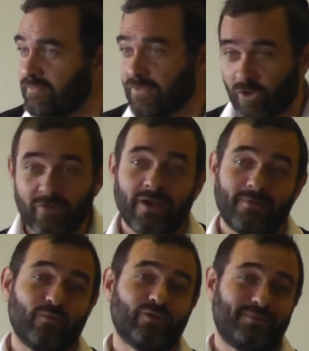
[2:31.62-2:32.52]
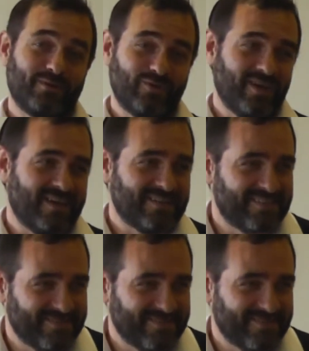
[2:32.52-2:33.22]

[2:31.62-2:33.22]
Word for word: No, una pregunta para ustedes.